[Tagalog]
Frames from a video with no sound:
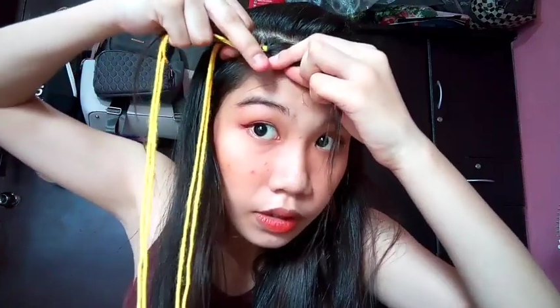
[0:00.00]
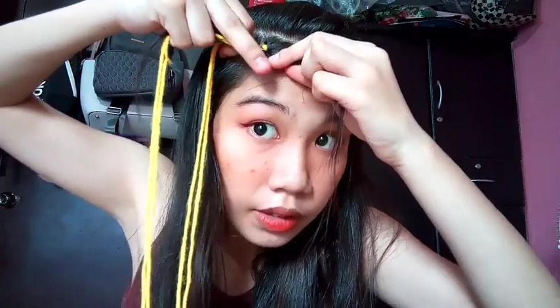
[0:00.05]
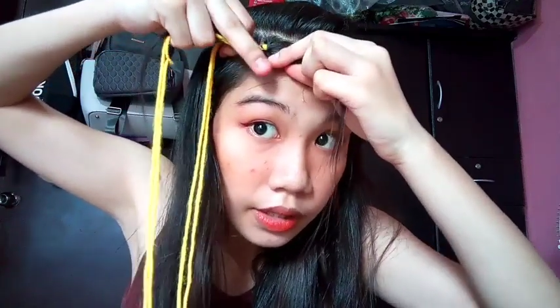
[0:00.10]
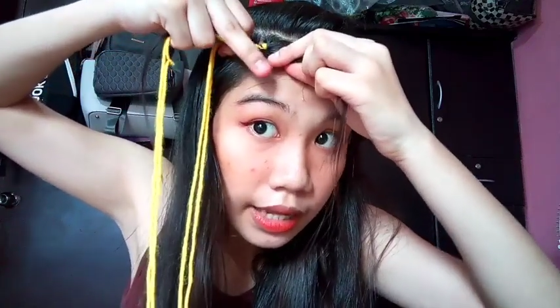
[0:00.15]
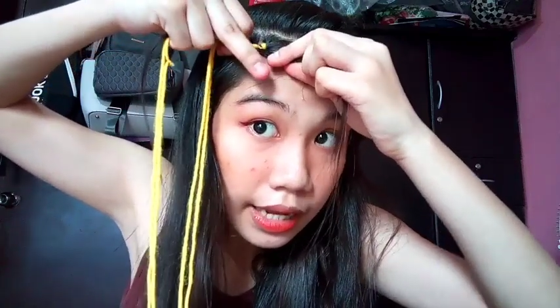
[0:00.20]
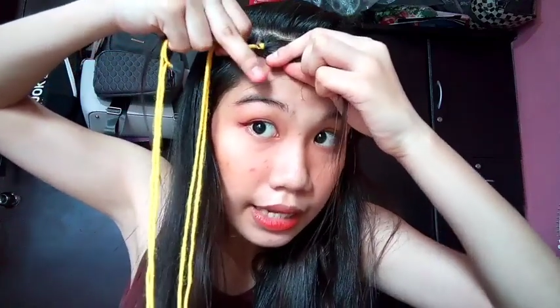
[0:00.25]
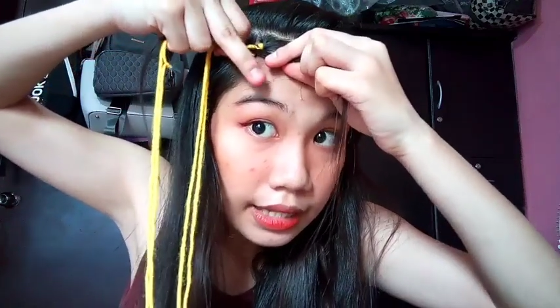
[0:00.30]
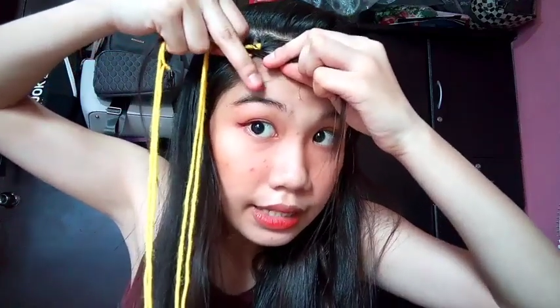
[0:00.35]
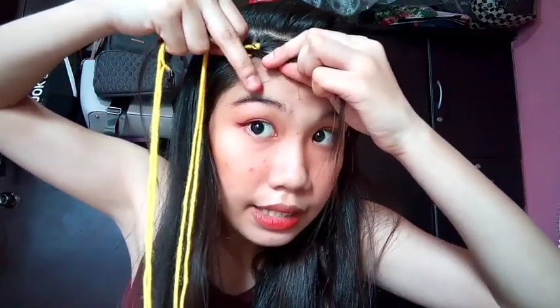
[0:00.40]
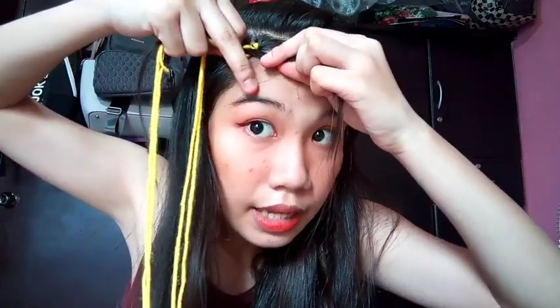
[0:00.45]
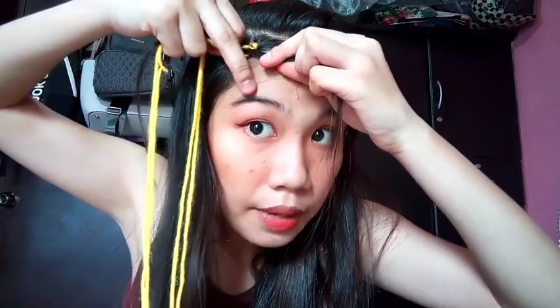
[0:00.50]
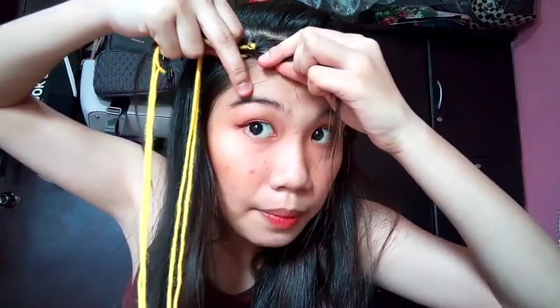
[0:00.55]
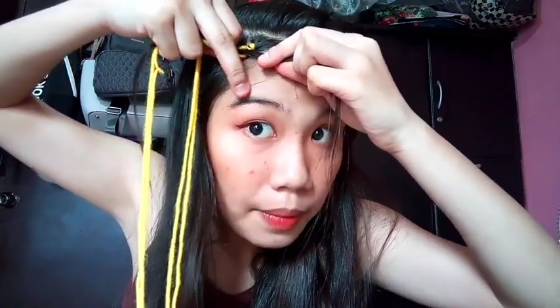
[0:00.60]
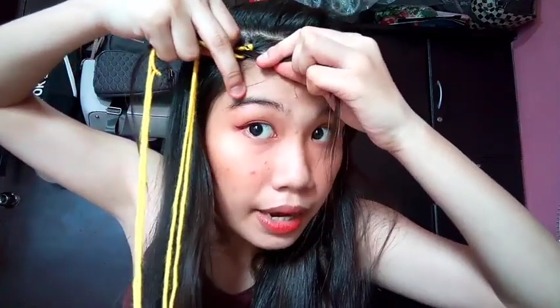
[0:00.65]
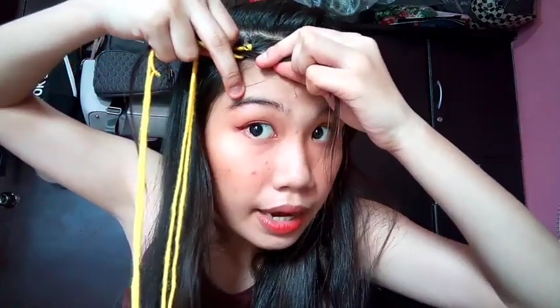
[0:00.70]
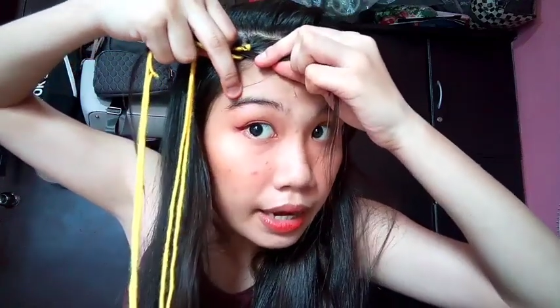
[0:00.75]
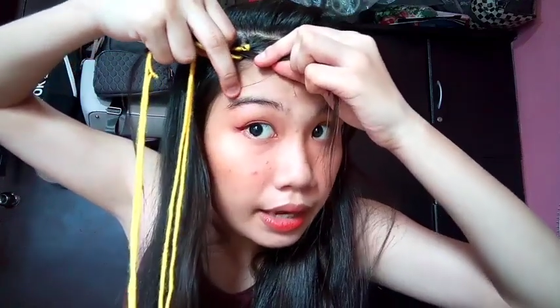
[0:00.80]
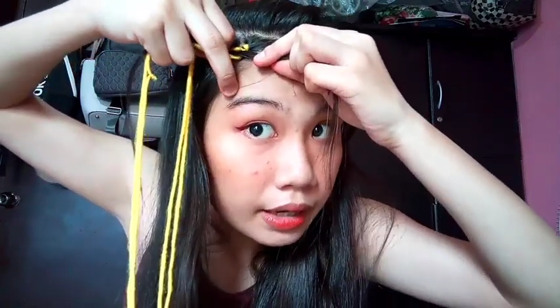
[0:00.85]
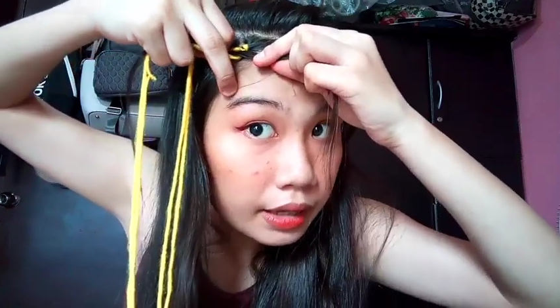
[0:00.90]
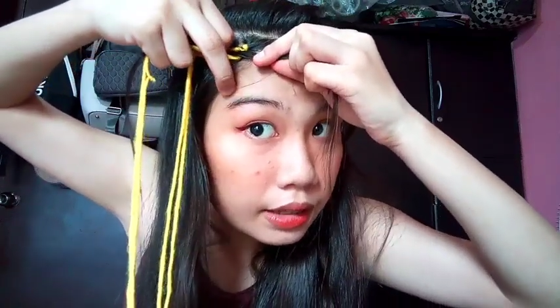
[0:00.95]
Next
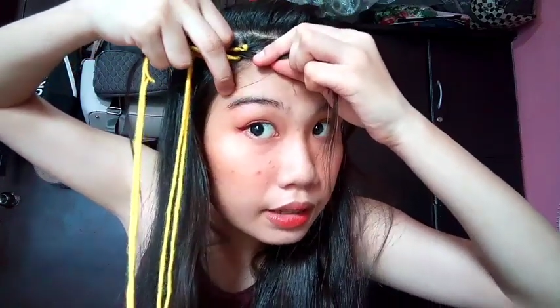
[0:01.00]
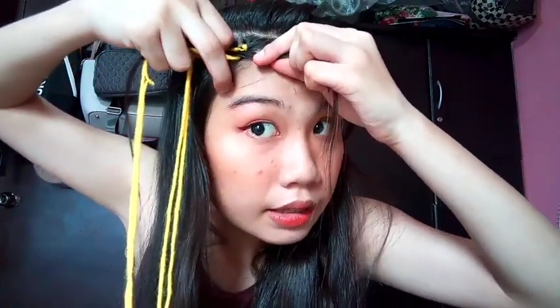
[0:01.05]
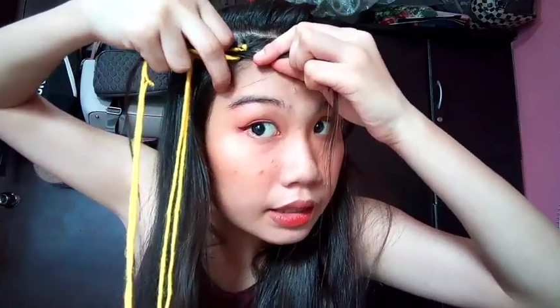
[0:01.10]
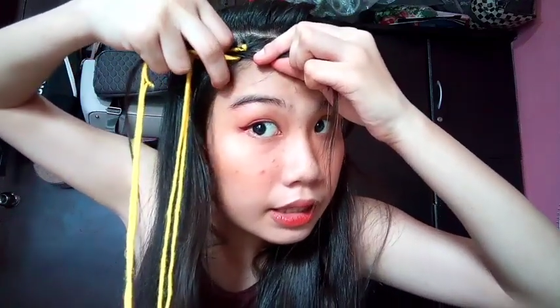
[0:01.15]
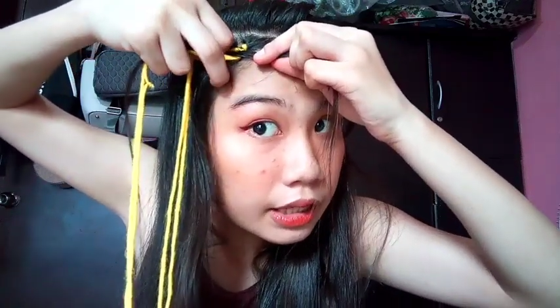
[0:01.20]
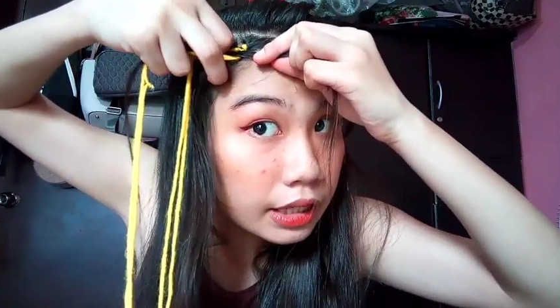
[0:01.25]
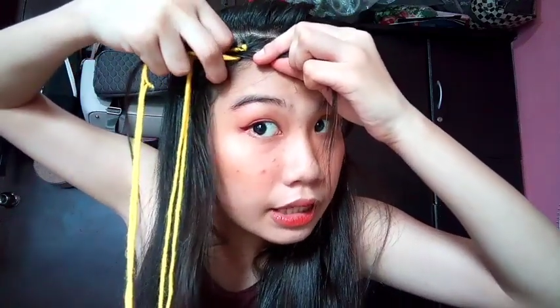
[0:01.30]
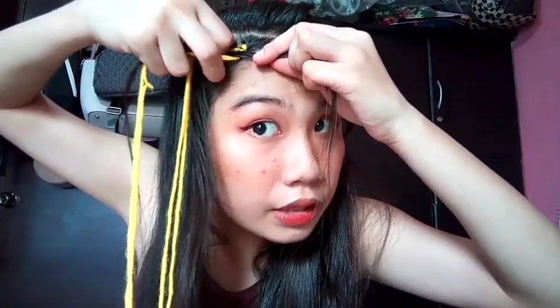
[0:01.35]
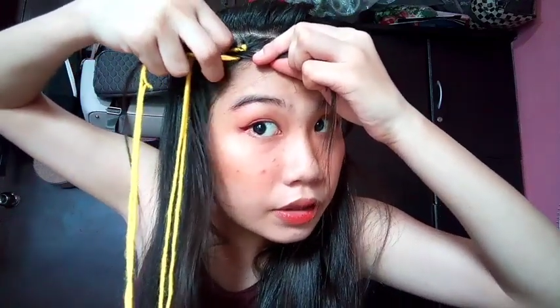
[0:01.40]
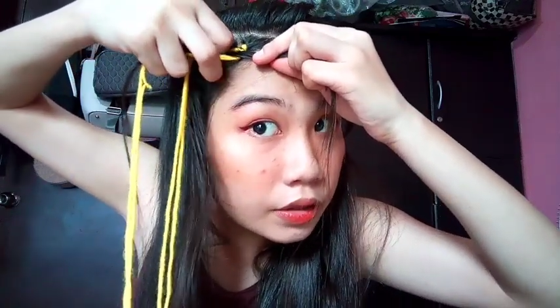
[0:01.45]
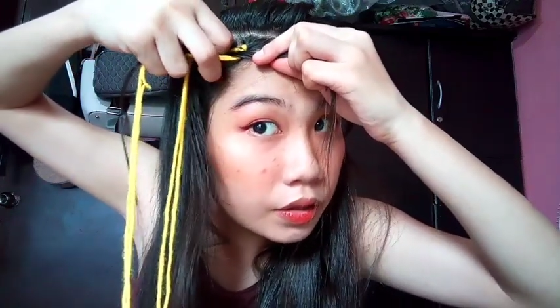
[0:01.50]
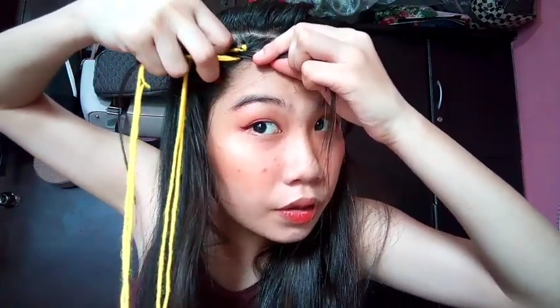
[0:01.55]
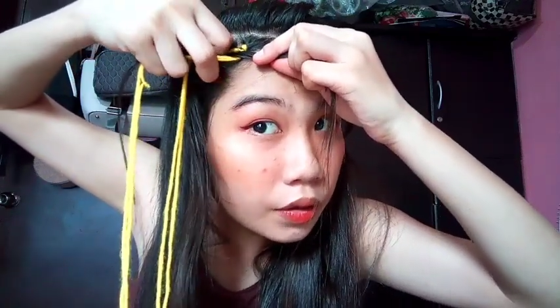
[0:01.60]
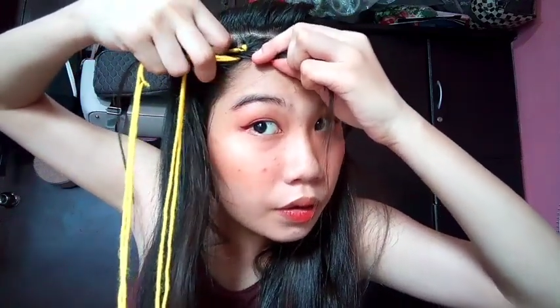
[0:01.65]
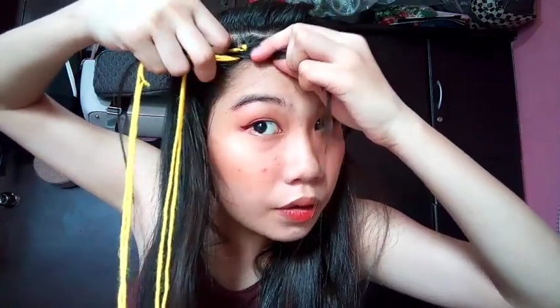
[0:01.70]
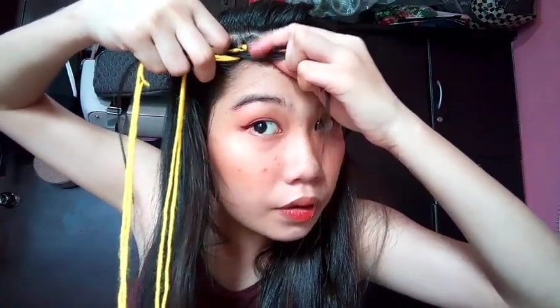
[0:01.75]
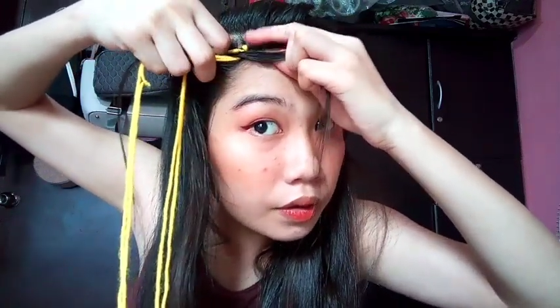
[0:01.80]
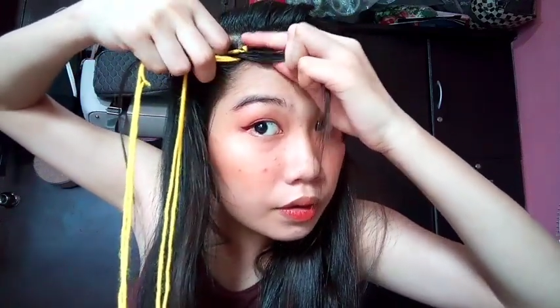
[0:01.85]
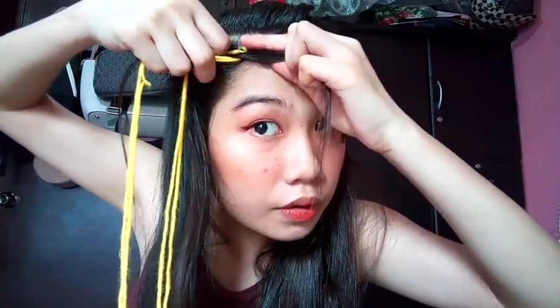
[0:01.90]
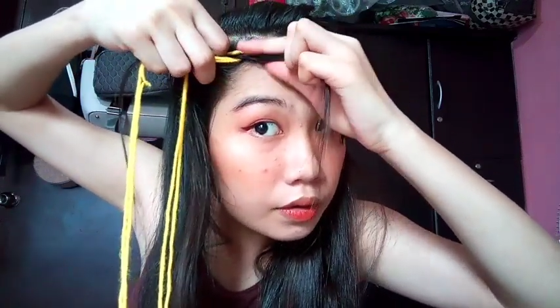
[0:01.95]
naman,
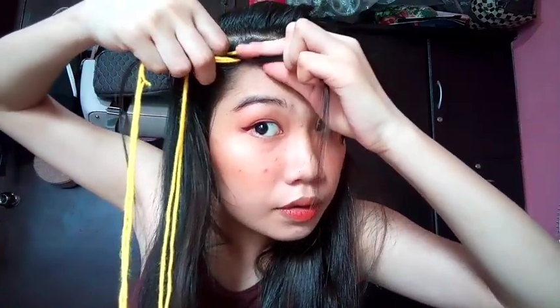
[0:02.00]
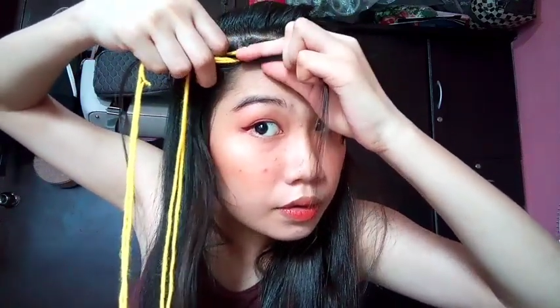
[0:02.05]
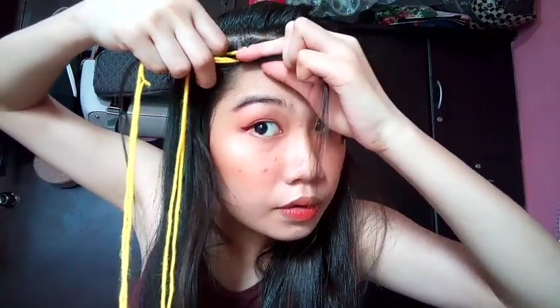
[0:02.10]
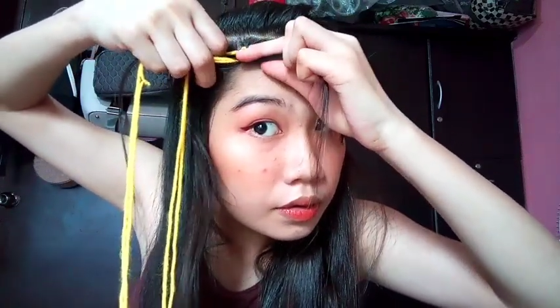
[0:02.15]
dito.